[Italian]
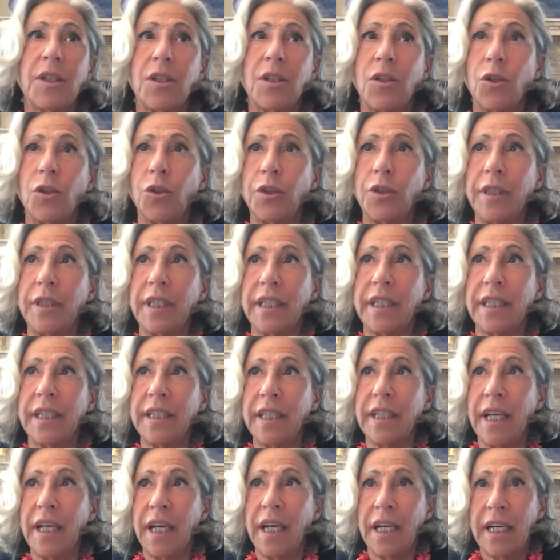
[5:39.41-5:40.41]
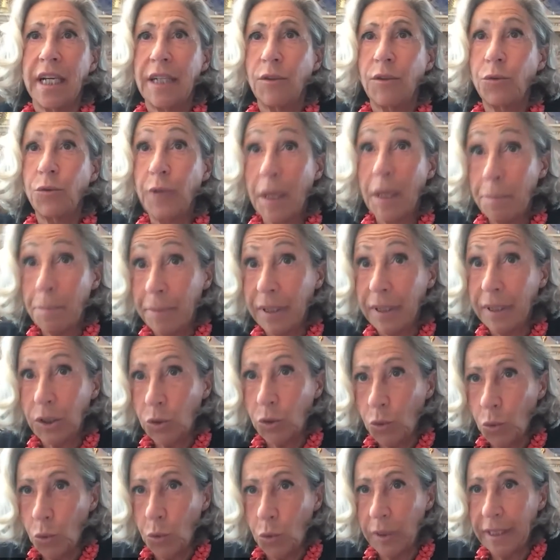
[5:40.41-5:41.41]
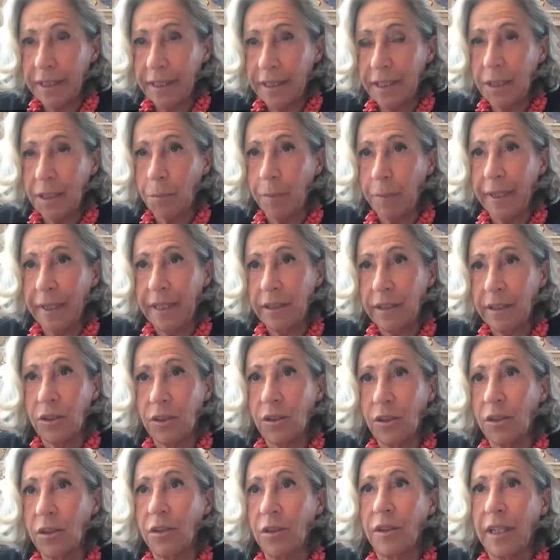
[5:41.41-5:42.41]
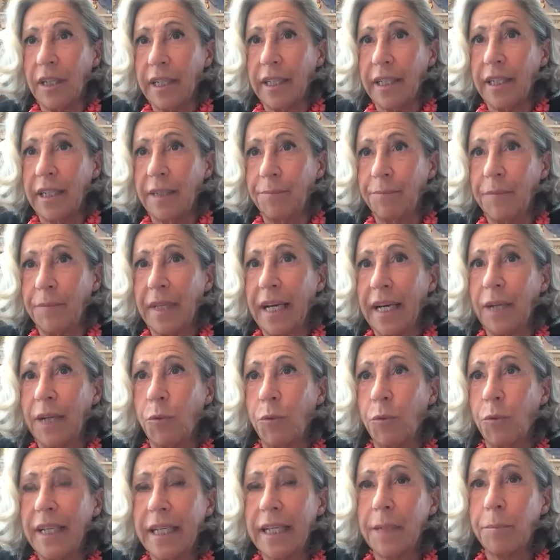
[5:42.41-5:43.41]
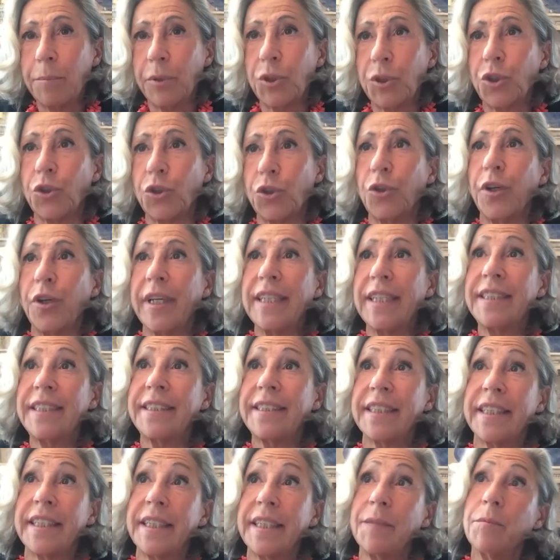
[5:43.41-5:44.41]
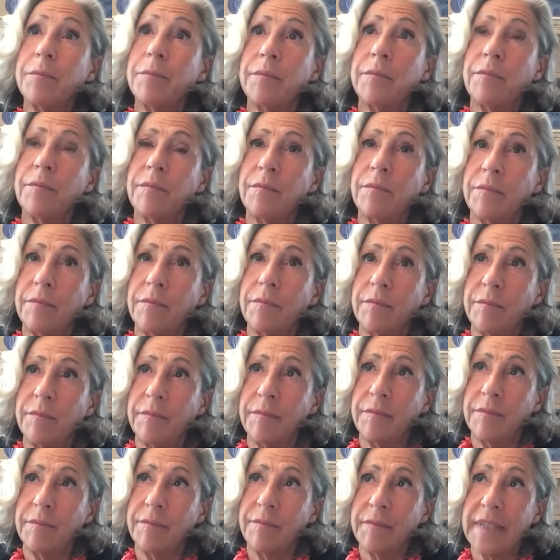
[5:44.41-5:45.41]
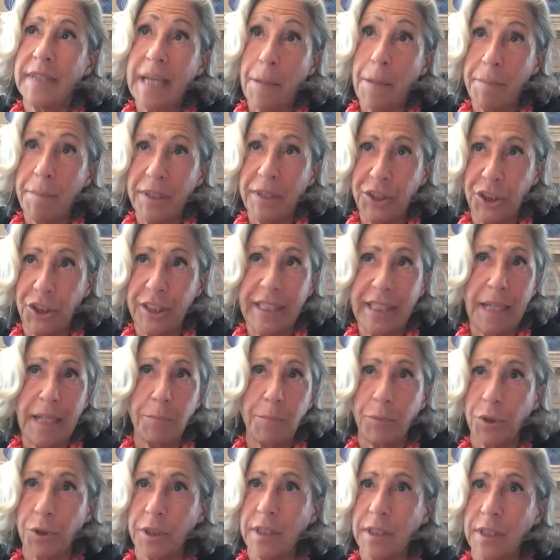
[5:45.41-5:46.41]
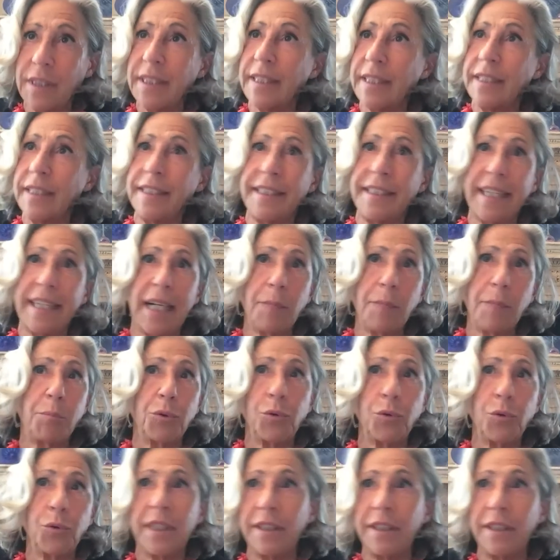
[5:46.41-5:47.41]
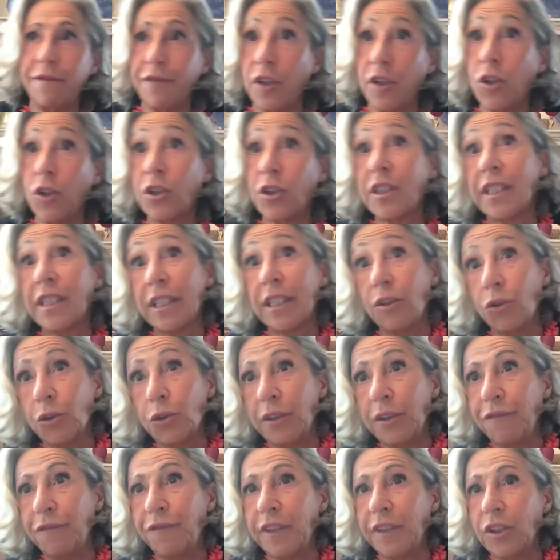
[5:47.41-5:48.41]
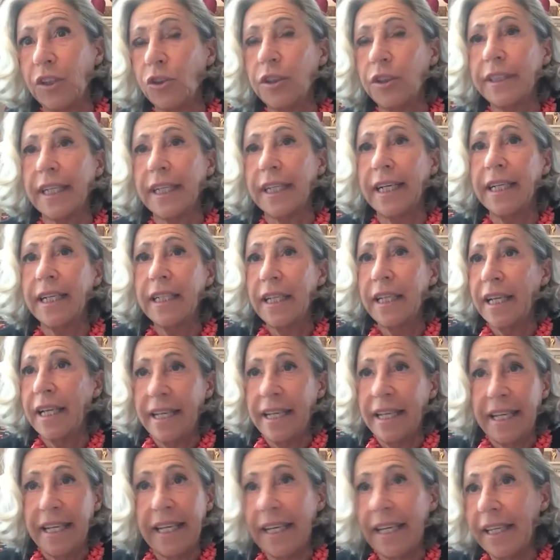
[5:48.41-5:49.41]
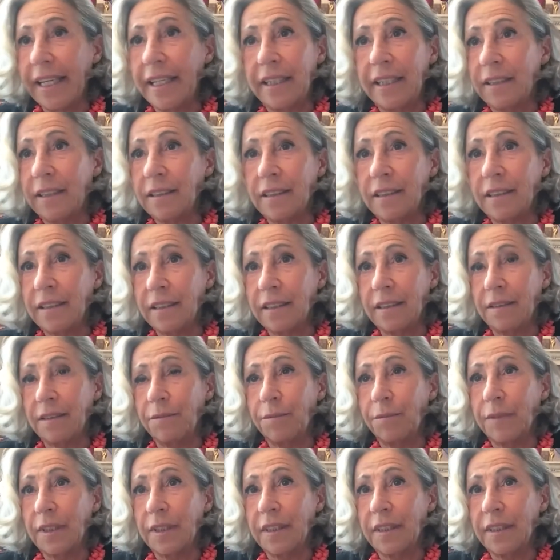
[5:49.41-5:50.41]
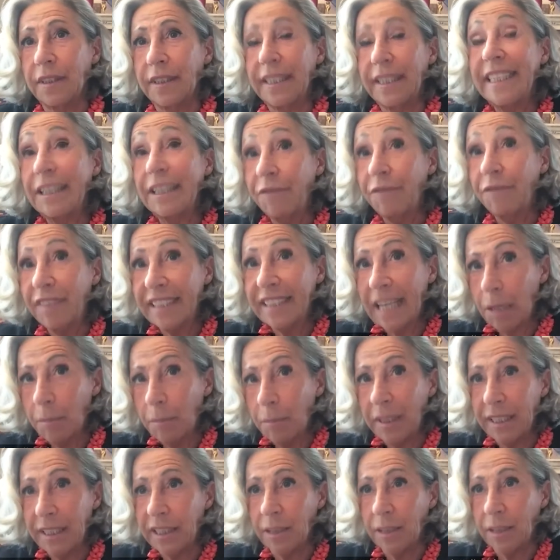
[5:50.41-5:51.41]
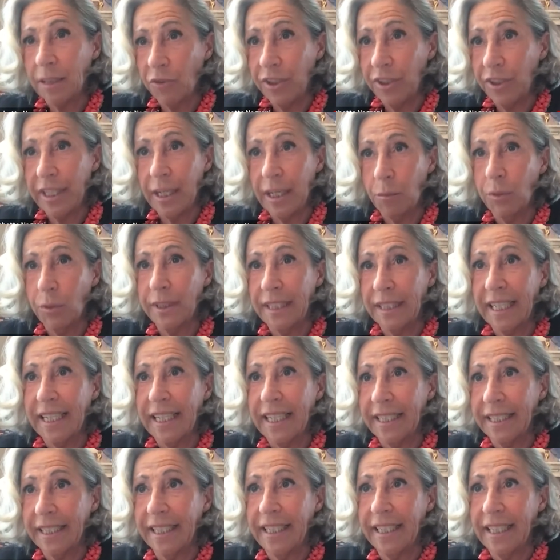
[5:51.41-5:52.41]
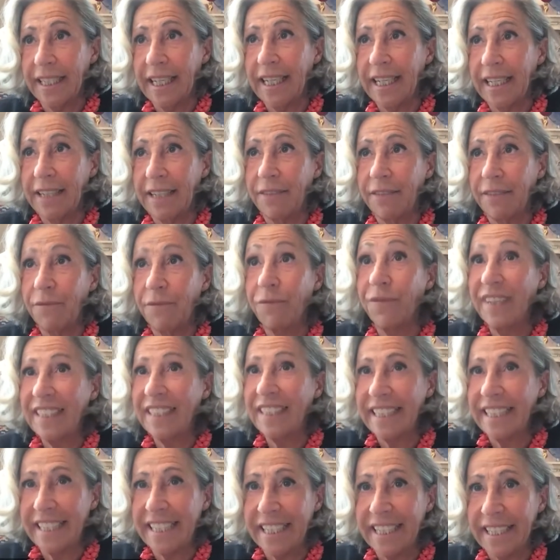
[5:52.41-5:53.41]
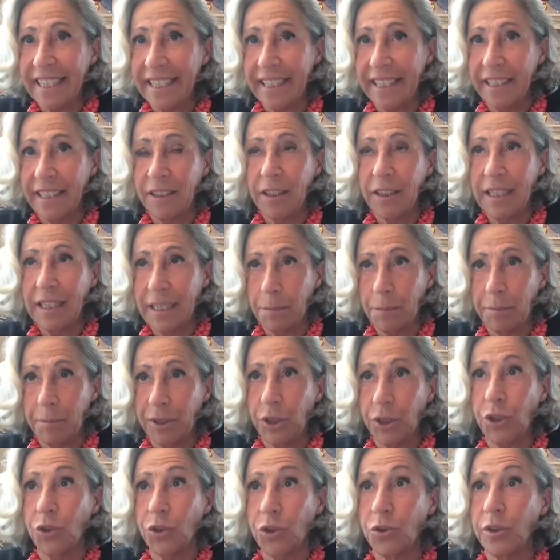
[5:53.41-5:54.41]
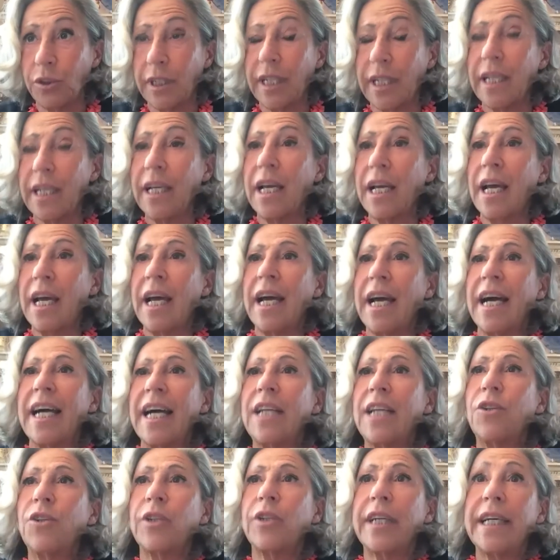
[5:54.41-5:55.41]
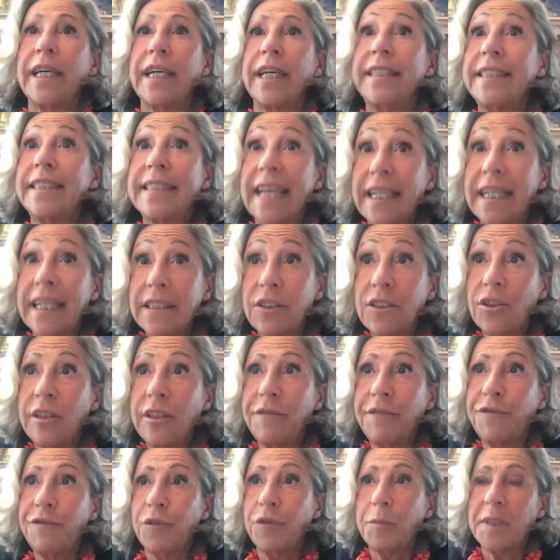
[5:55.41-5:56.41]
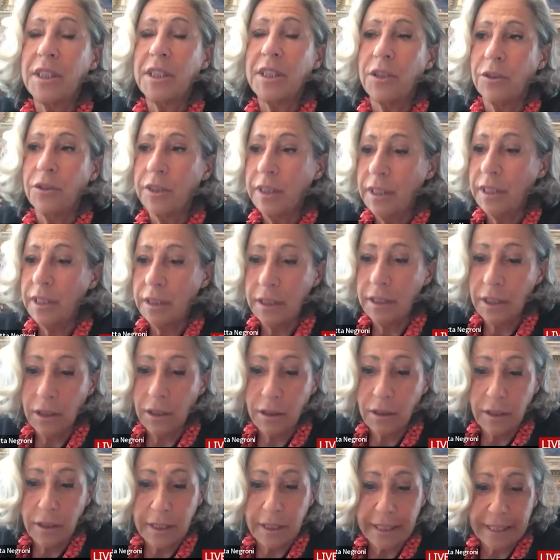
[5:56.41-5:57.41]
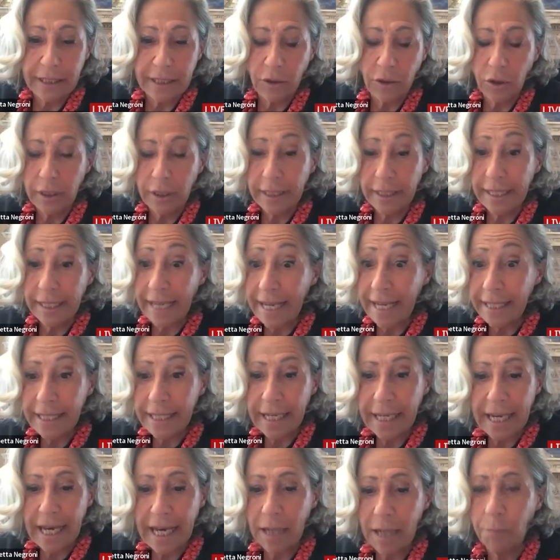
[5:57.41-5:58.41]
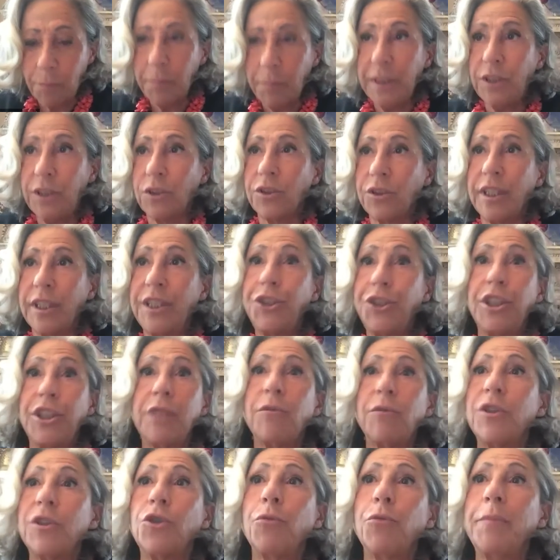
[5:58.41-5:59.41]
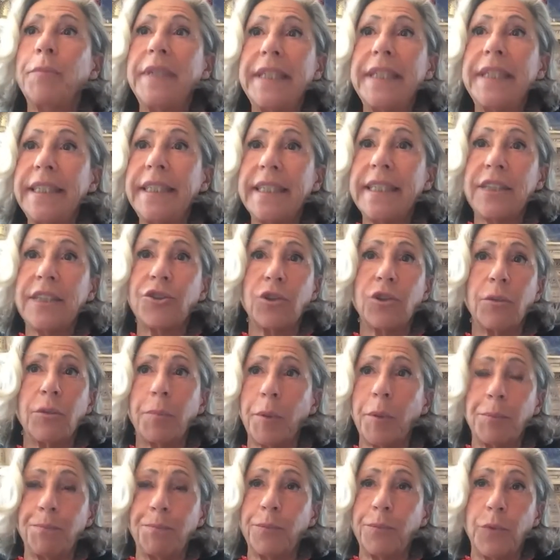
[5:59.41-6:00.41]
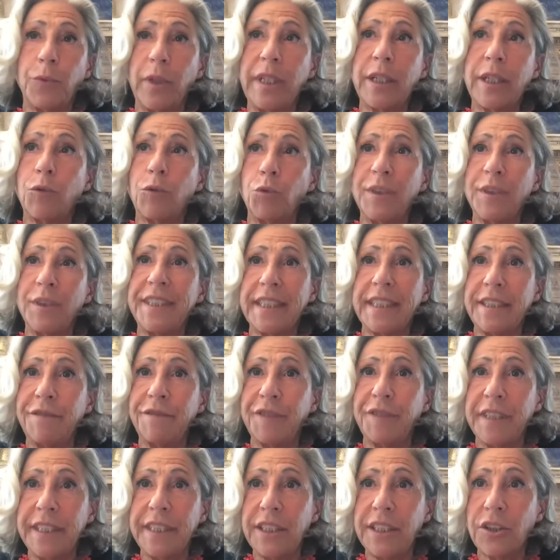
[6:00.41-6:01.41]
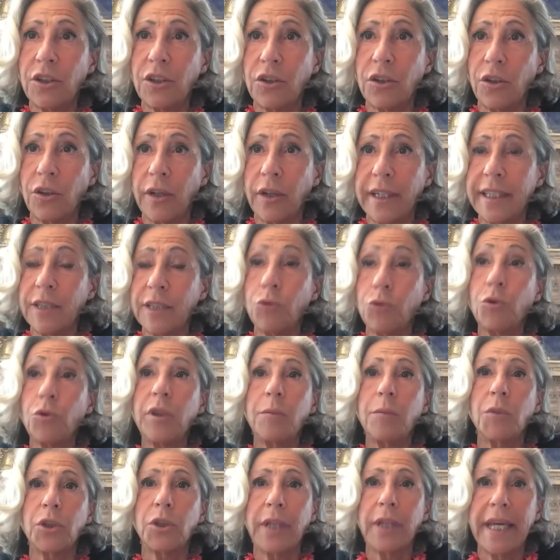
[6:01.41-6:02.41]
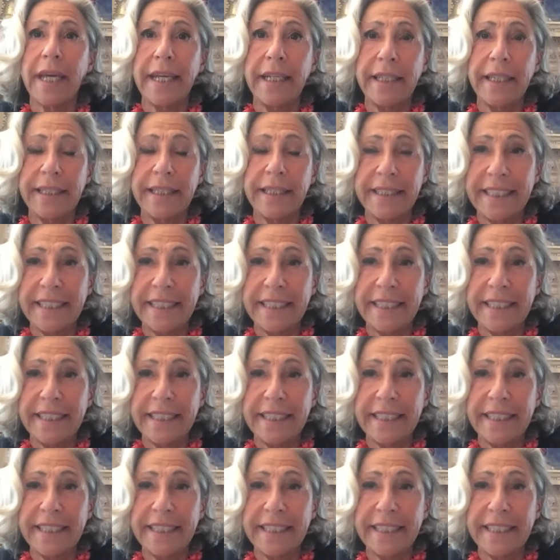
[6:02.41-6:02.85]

con un'apertura rispetto a, a, quelle che possono essere mh, capacità, potenzialità, punti di forza o difficoltà è ehm, inevitabile se vogliamo andare a vedere la persona. Allora, intanto le informazioni io le raccoglierei nell'ambito dei cinque domini, che sono poi quelli a cui si riferiscono anche tutti i modelli di